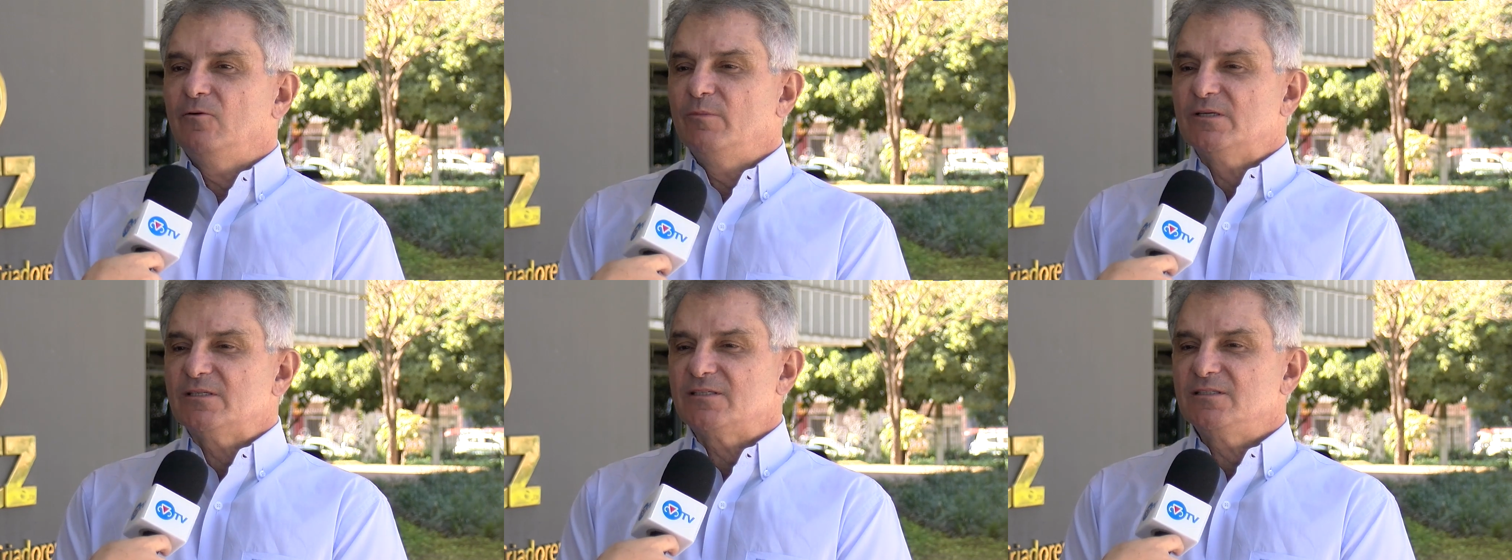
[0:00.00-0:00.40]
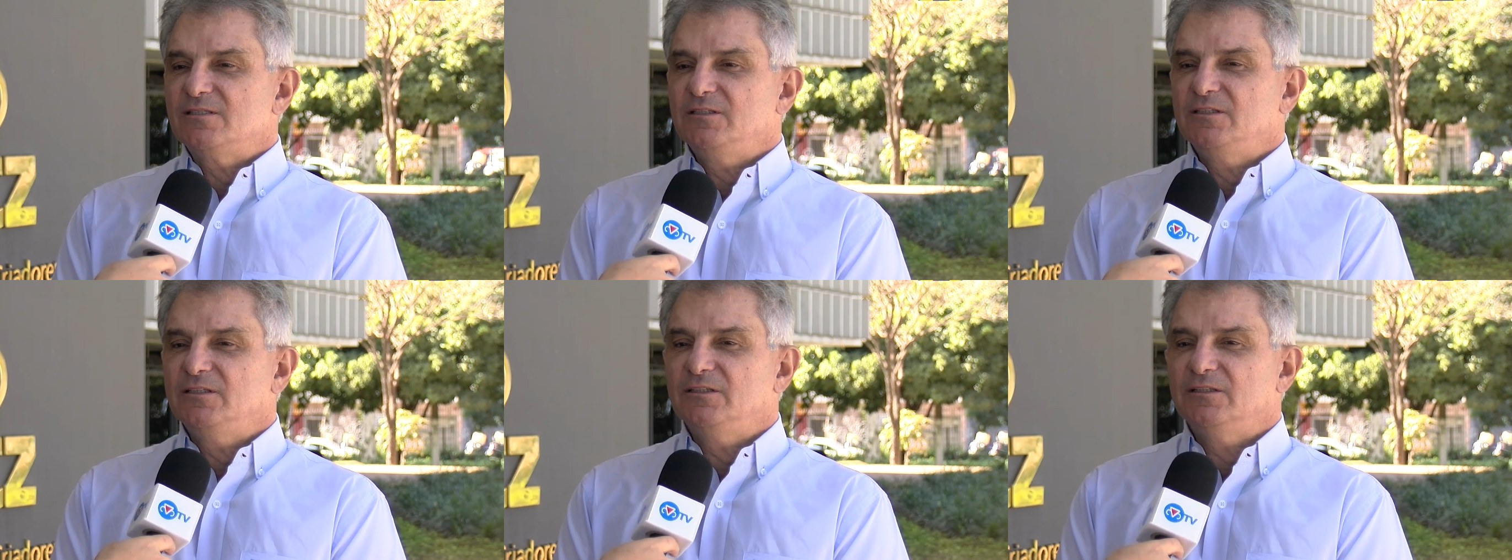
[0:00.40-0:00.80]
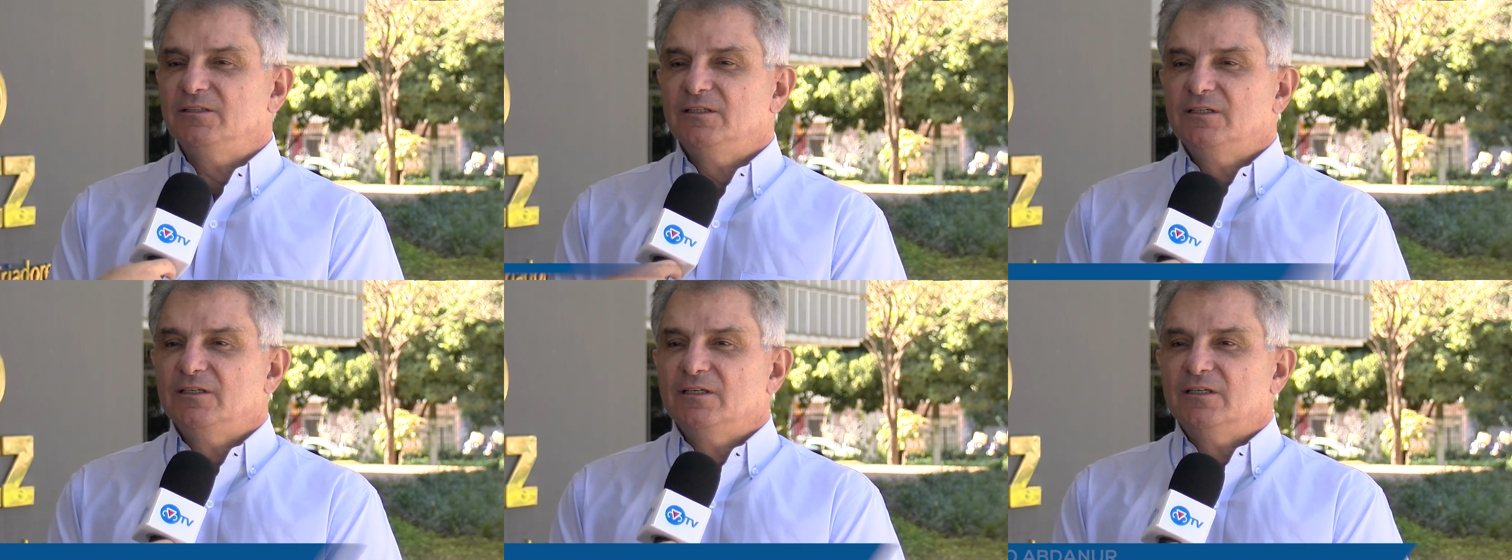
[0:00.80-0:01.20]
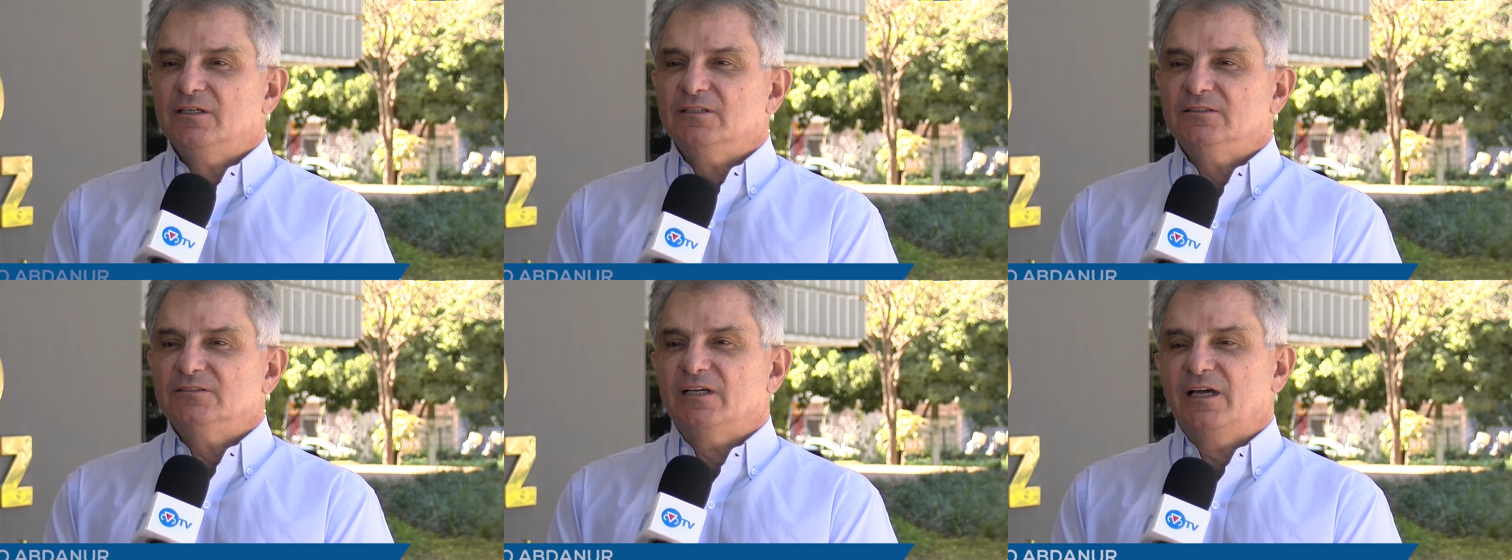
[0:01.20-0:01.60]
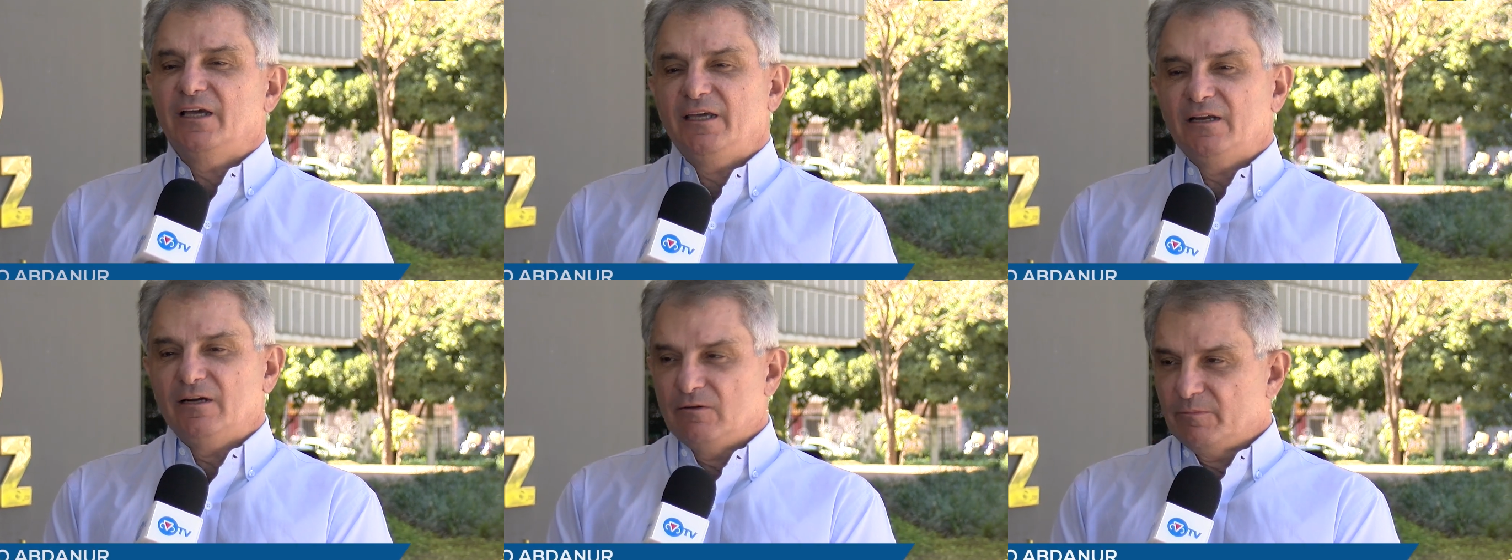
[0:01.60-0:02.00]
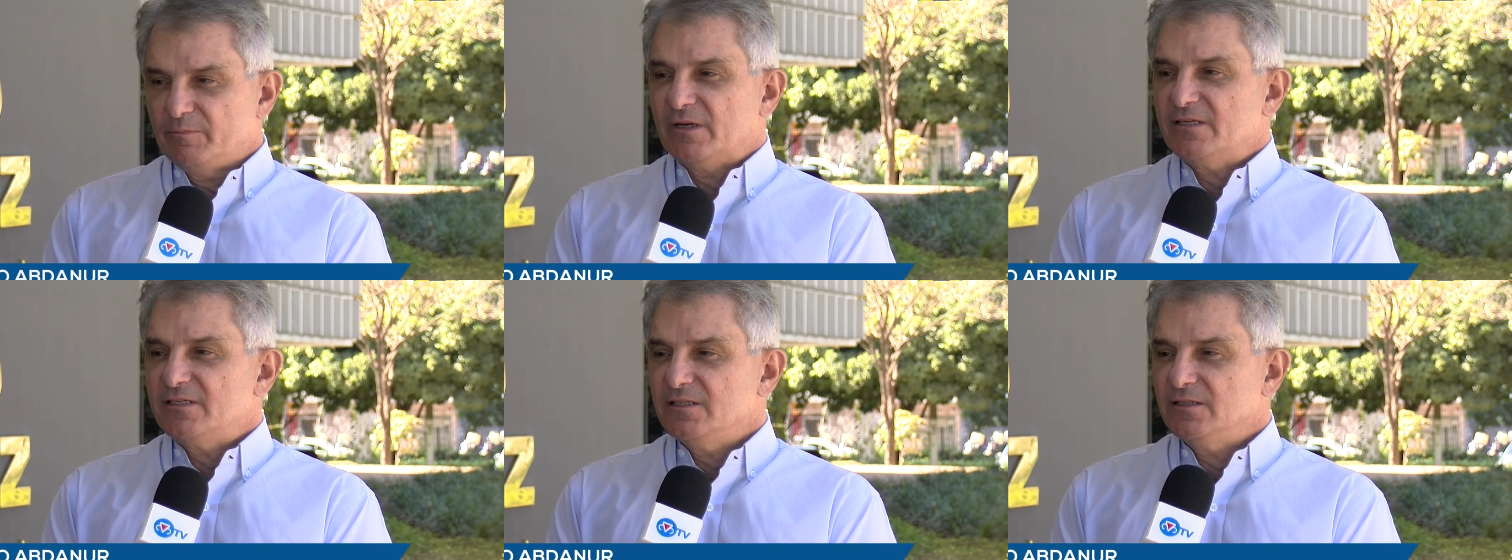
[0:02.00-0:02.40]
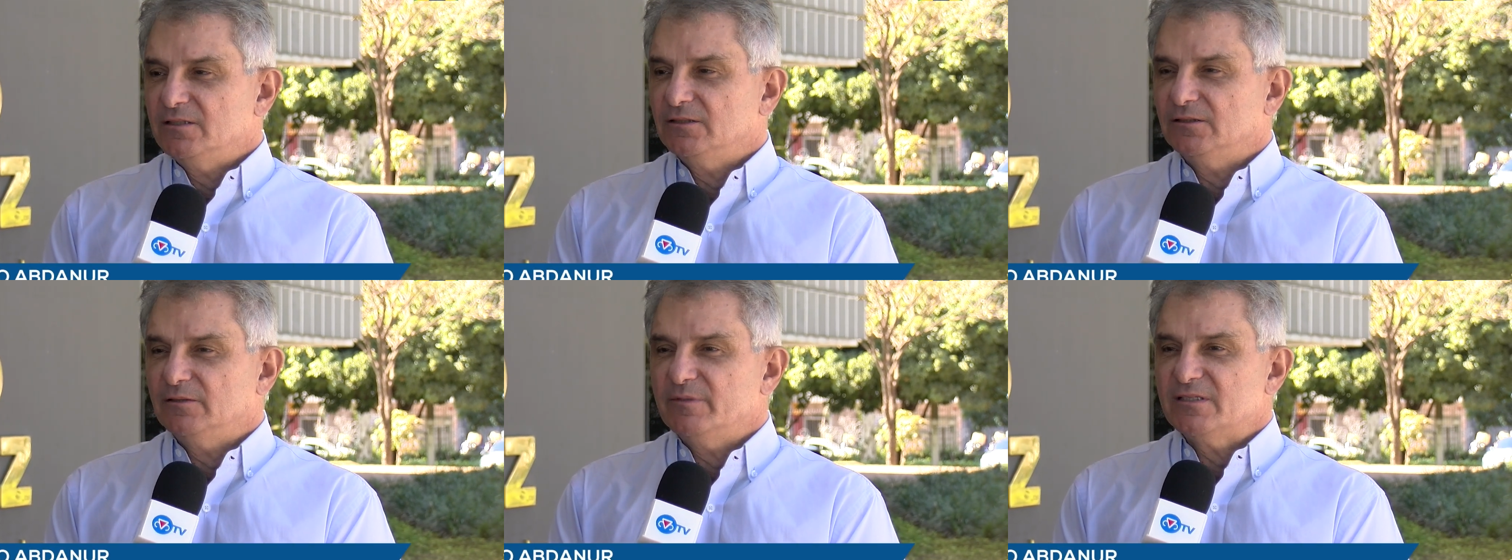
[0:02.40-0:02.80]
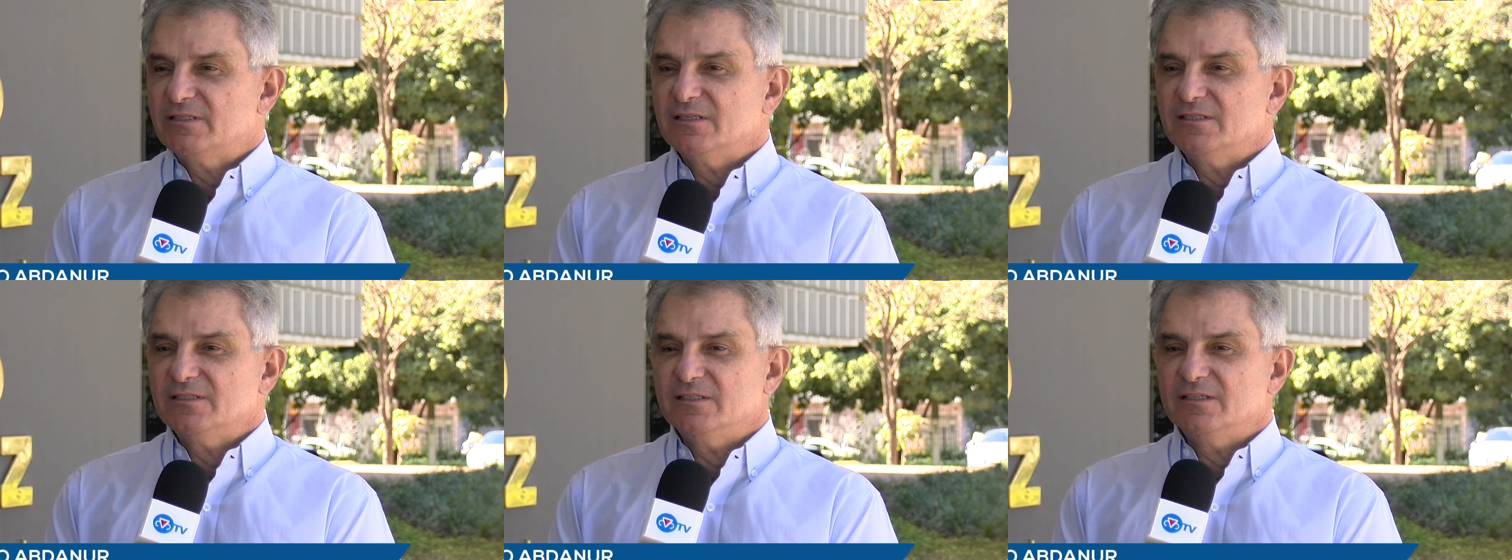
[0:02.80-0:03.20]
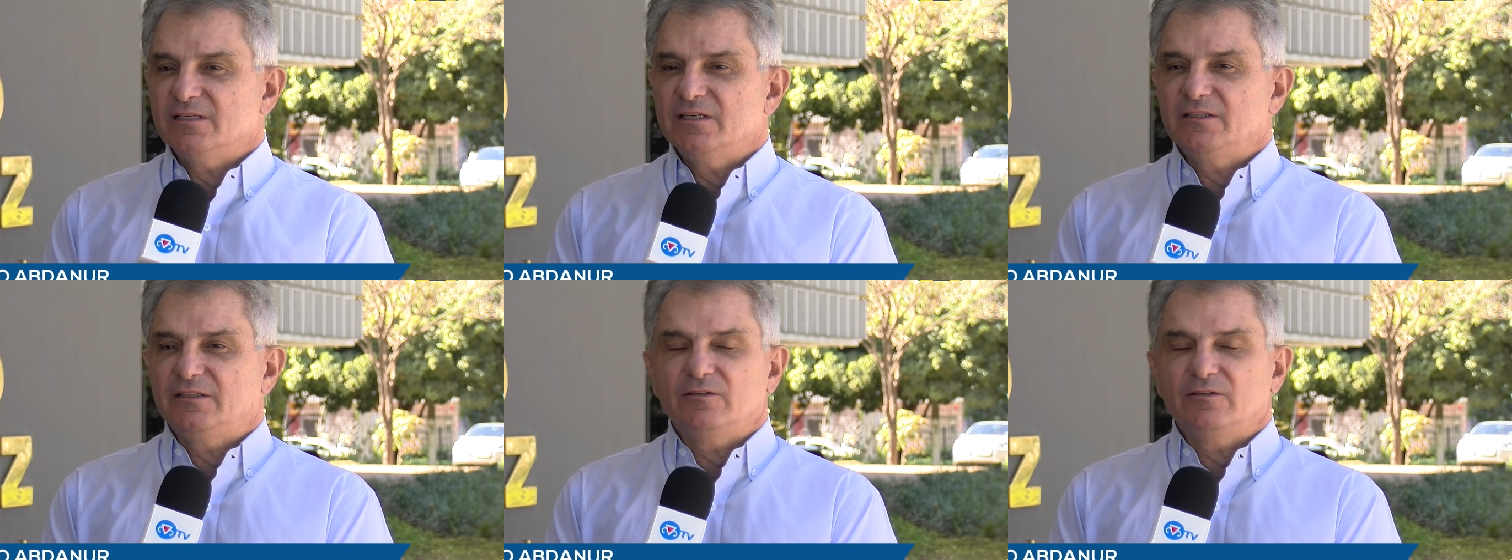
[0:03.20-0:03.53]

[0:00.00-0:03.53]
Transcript: Romancini já era uma parceira da BCZ,